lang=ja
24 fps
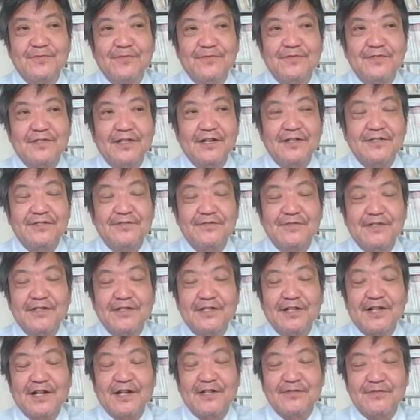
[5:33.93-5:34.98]
うサイズが
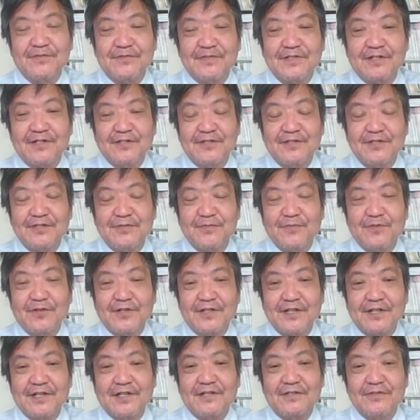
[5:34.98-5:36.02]
でかいというか規模が
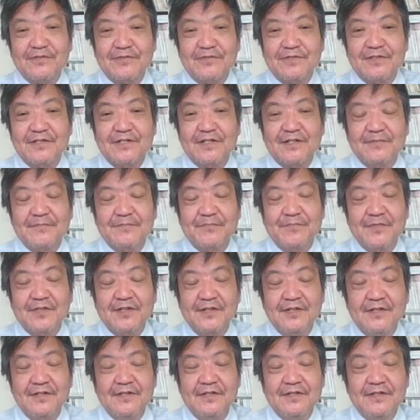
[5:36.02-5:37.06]
でかいというか
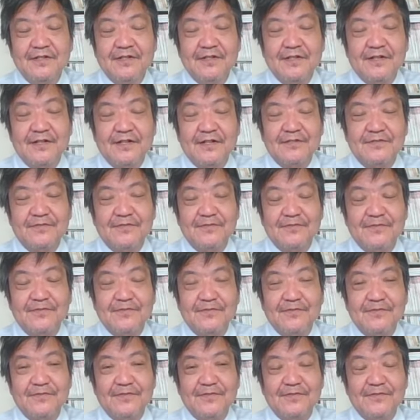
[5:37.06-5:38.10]
あの
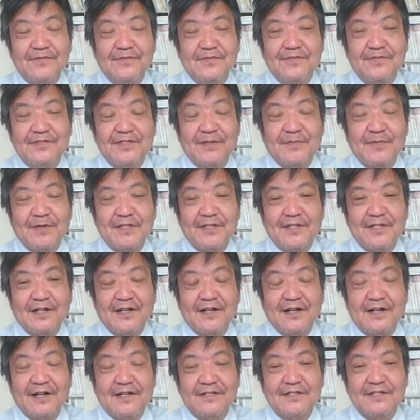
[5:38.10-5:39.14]
いつかま
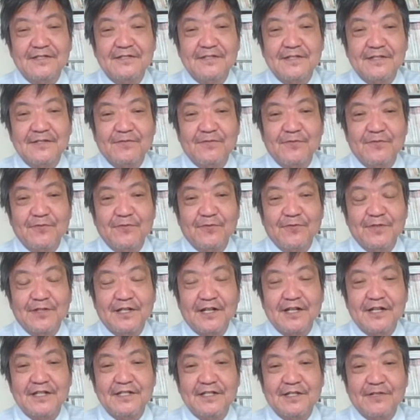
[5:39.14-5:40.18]
たですね東洋に
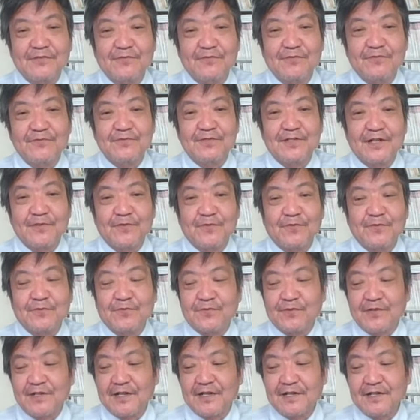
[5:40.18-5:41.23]
返り咲こうぐらいのこ
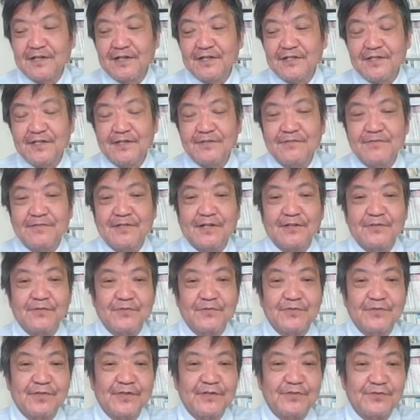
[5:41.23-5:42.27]
とを考えている可
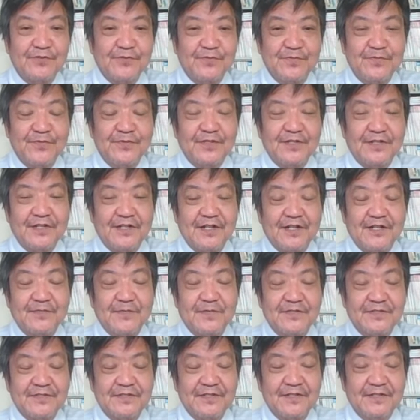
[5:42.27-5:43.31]
能性は十分にあり
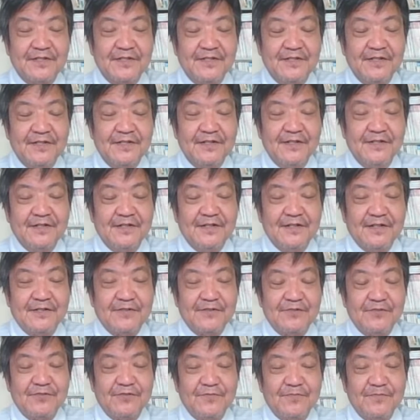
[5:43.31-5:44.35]
ますね。
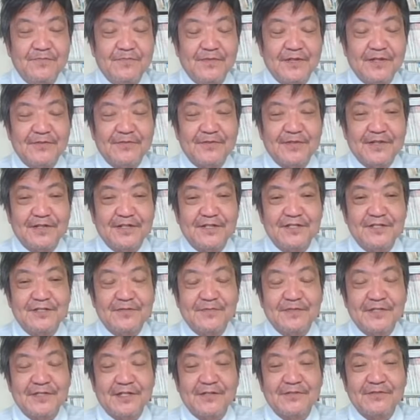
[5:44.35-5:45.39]
ヨーロッパの歴史
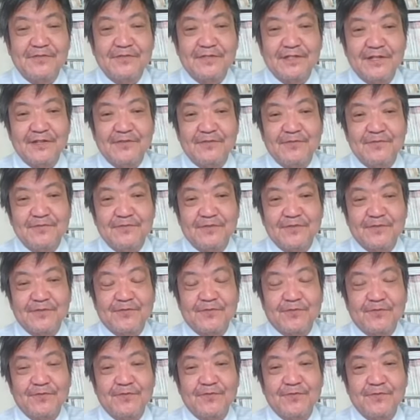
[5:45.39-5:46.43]
見てるとね本当に
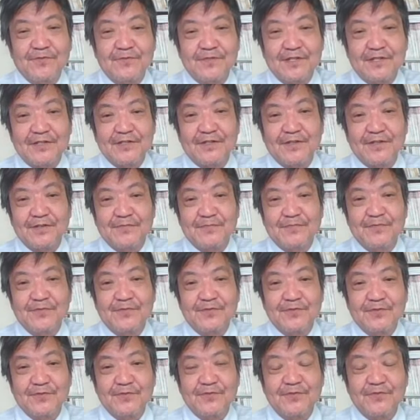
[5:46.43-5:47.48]
国境手で
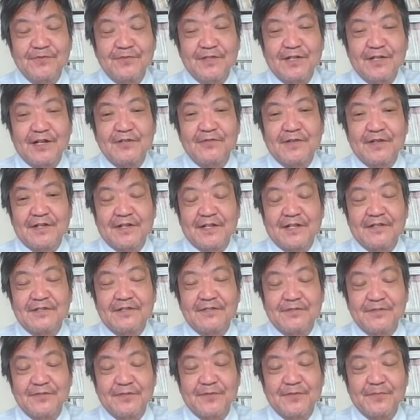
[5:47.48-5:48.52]
もうしょっちゅう変わるわけなん
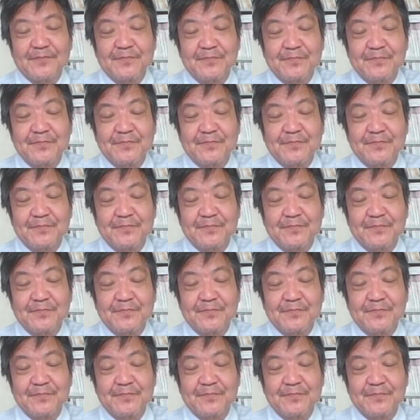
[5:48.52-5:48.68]
ですよ。